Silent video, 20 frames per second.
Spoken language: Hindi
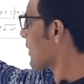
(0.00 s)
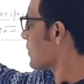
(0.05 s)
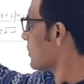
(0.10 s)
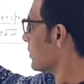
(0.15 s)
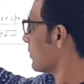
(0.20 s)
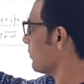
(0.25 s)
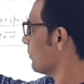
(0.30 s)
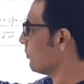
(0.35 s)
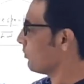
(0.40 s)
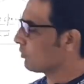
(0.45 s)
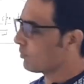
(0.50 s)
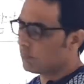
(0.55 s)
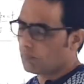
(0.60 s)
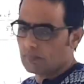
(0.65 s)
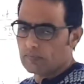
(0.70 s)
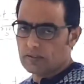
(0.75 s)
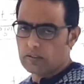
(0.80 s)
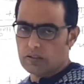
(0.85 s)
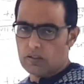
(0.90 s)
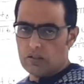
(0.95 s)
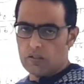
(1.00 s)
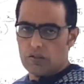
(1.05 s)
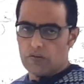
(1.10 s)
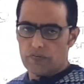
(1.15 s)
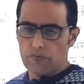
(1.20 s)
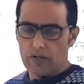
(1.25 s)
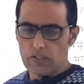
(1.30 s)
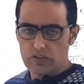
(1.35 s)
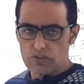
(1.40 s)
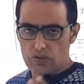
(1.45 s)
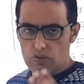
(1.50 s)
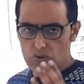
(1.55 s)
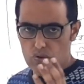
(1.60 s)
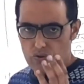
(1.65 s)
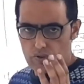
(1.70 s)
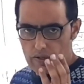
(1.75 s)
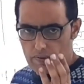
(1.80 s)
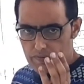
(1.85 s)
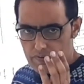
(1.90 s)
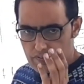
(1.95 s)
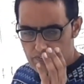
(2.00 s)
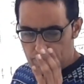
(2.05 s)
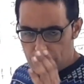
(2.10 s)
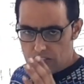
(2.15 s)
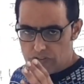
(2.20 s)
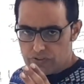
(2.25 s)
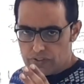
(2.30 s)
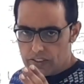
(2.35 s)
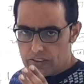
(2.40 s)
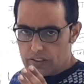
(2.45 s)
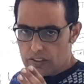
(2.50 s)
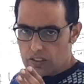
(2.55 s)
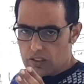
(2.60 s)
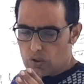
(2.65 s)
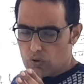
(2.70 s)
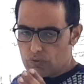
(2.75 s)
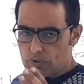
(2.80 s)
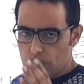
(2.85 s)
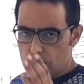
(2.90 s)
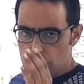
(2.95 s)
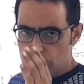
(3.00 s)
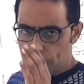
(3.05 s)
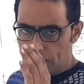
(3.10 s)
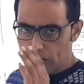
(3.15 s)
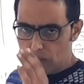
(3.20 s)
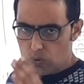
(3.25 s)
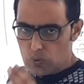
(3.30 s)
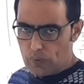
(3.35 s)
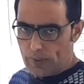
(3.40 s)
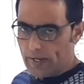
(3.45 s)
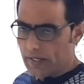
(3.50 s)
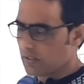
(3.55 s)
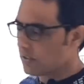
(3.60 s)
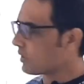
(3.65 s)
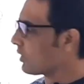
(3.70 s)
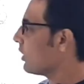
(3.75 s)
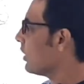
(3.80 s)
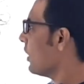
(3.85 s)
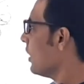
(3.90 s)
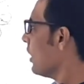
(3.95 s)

एक्स फंक्शन को जो आप डिफ्रेंशिएट कर रहे हो विद रिस्पेक्ट टू एक्स